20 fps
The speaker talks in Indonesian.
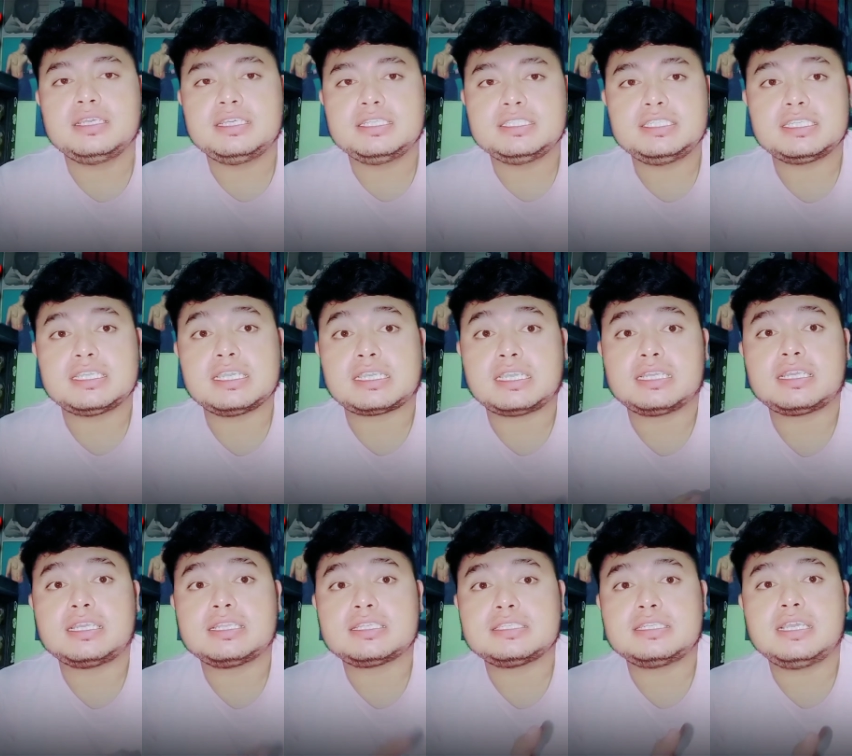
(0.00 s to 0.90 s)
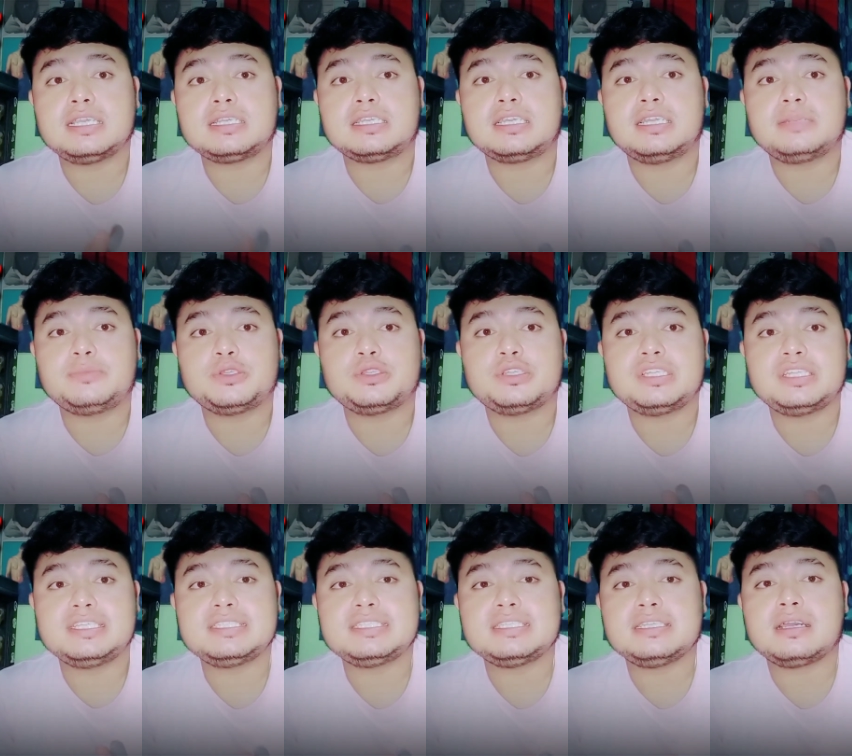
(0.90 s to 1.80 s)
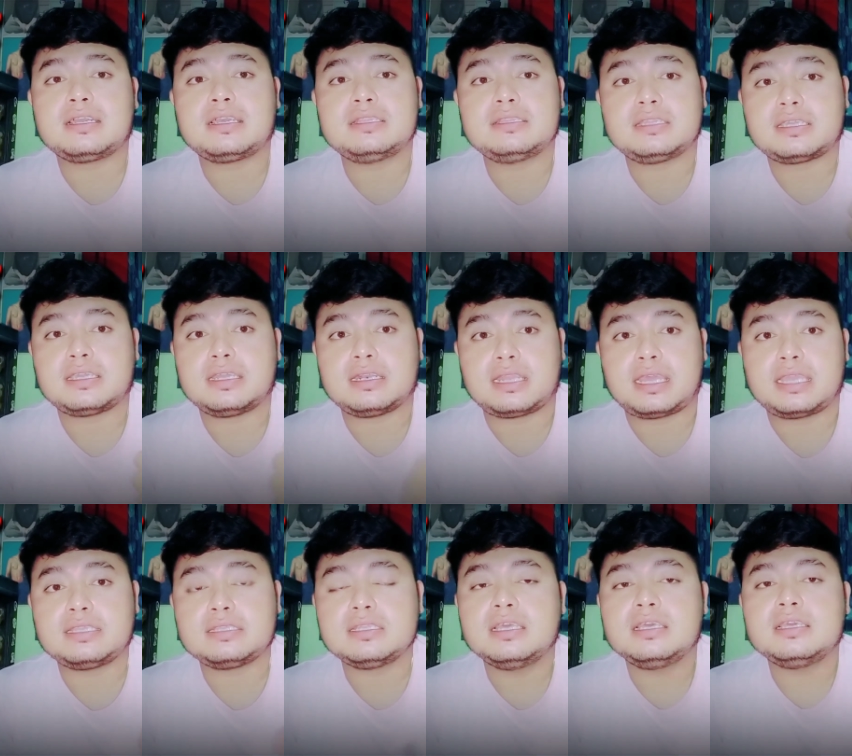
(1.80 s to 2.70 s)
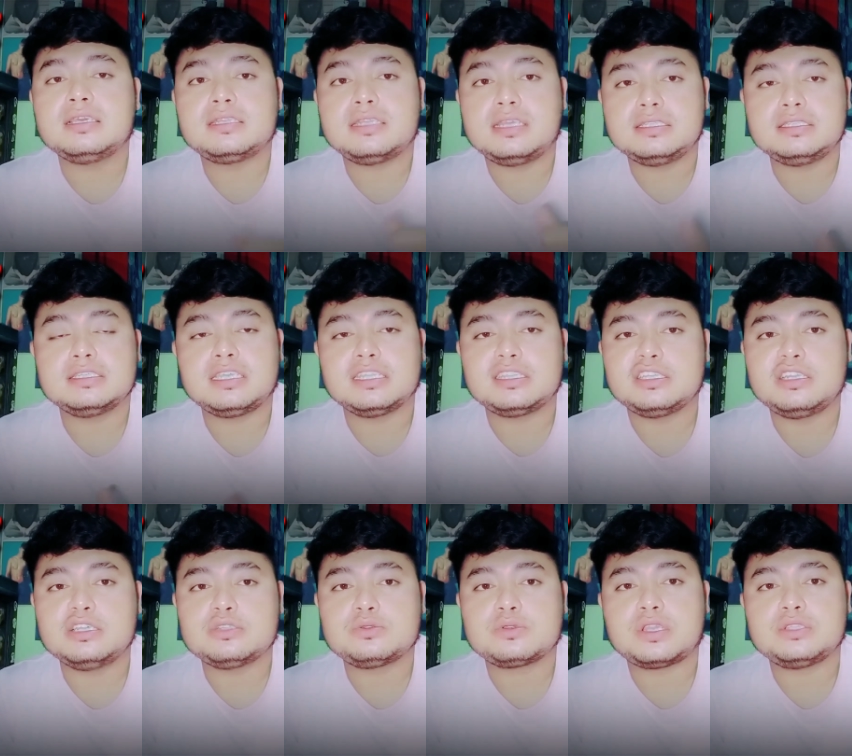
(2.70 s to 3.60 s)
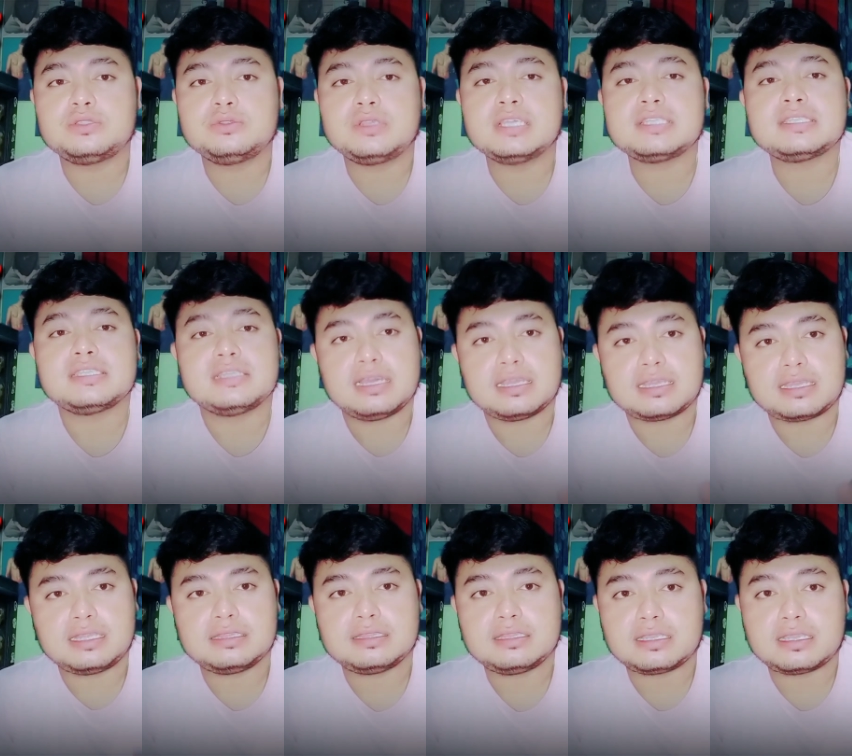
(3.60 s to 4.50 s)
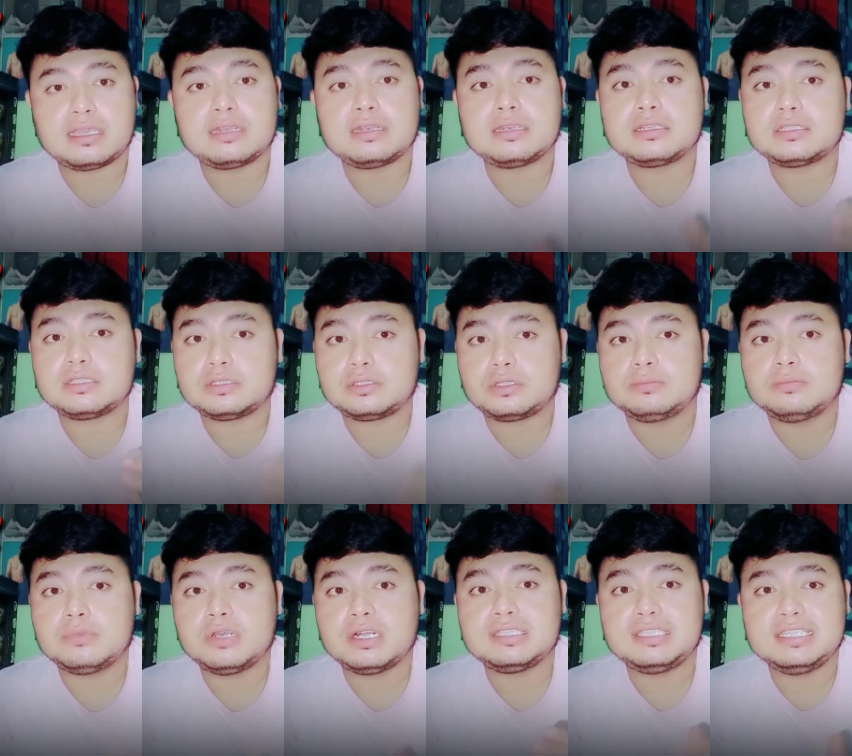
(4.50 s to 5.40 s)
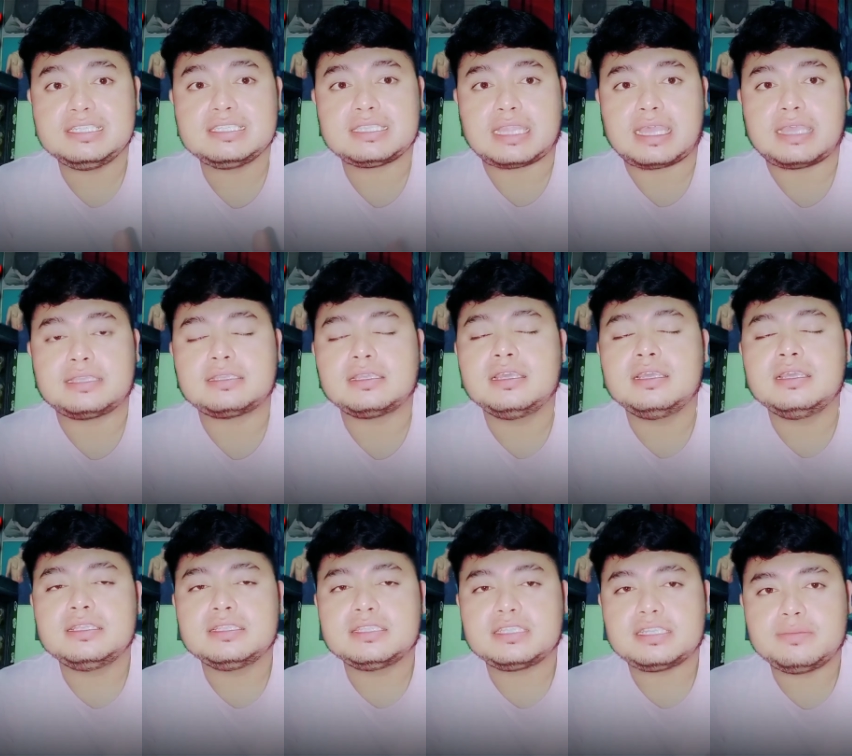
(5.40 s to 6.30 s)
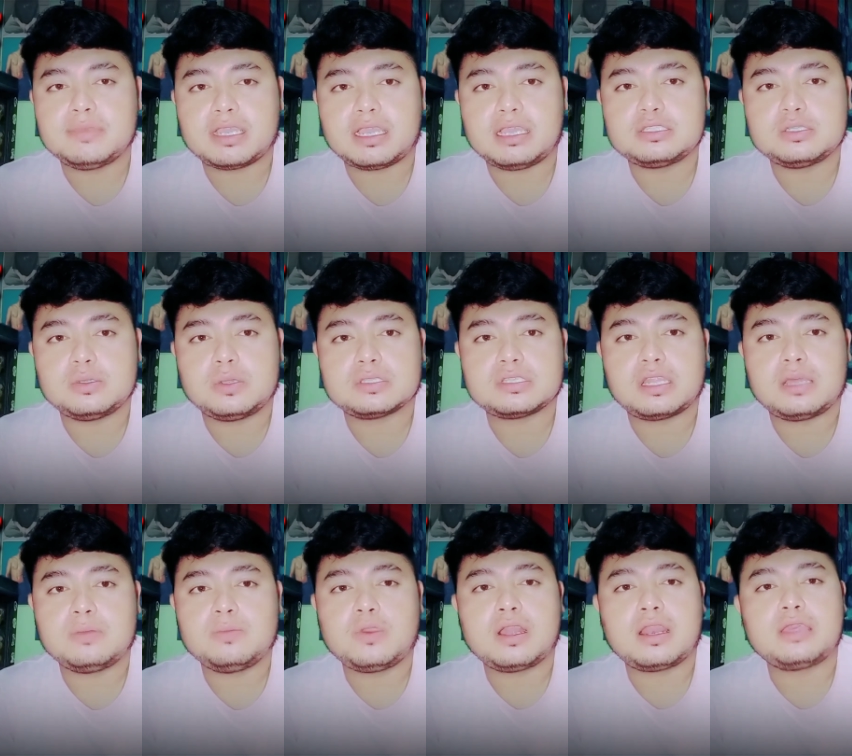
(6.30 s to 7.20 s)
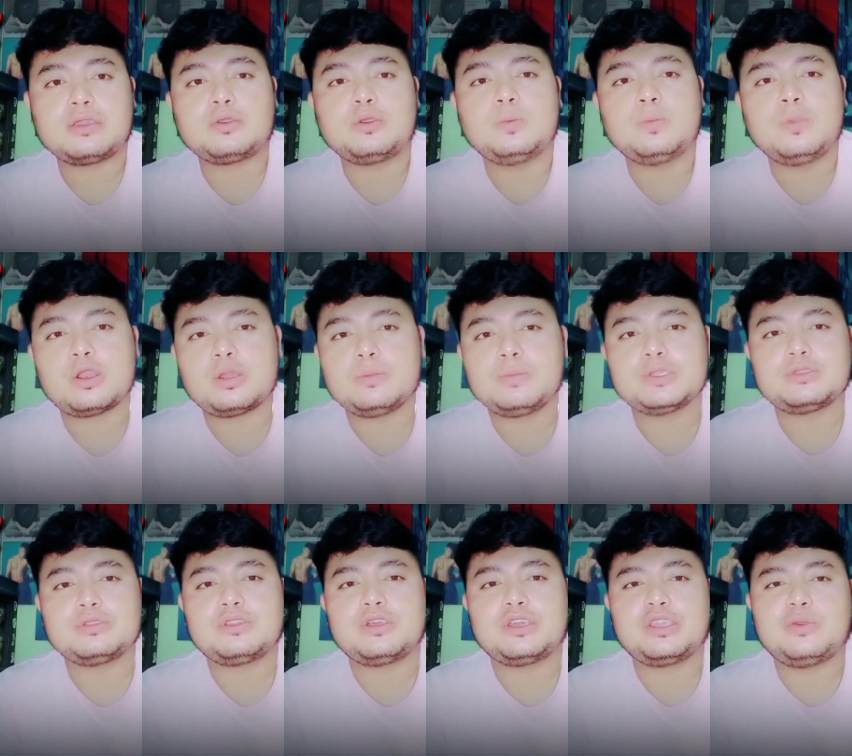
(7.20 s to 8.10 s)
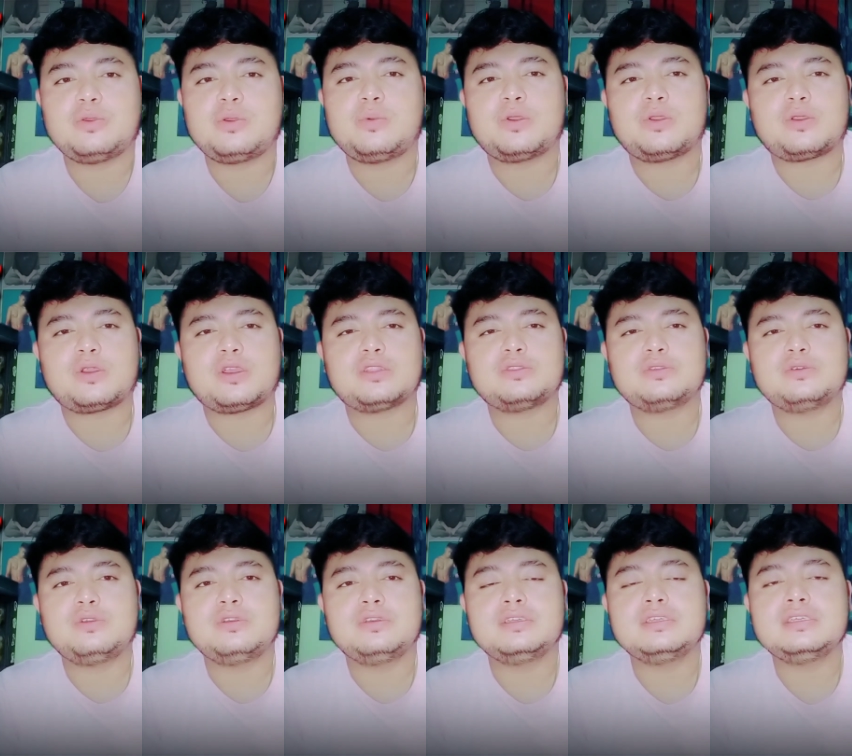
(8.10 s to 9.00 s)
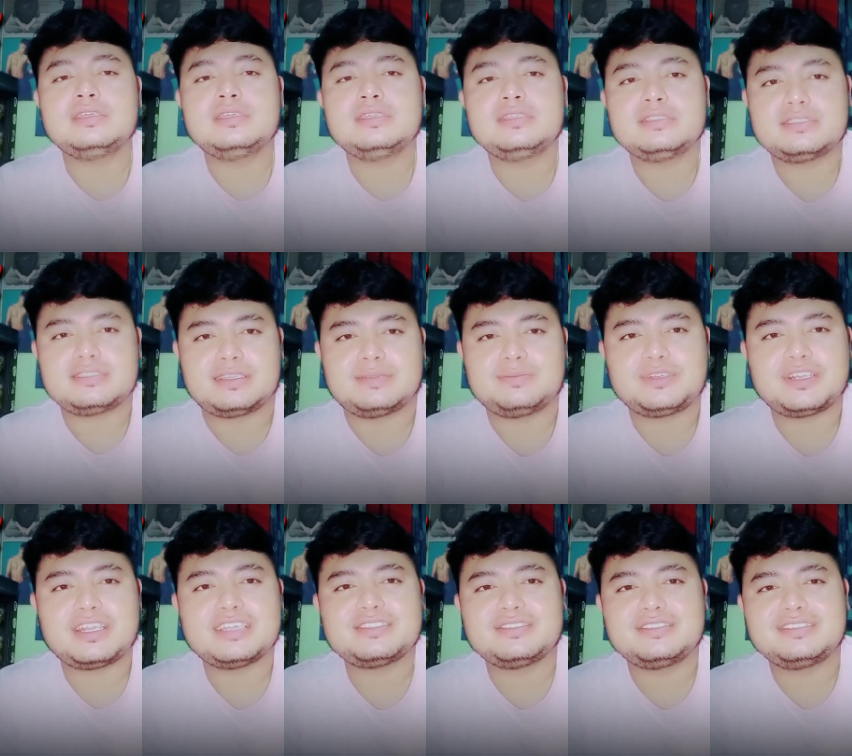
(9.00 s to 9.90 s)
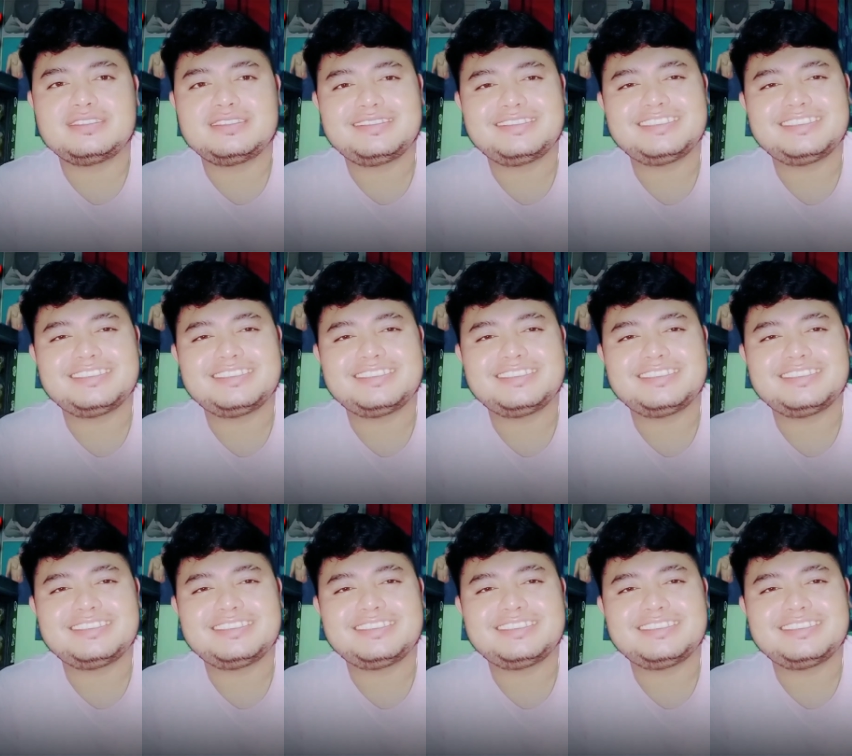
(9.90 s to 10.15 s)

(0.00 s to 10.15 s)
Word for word: Jika kalian senang dengan video ini, silahkan tekan like. Dan jika tidak suka juga, silahkan tekan tombol dislike. Terima kasih. Wassalamualaikum warahmatullahi wabarakatuh. jumpa.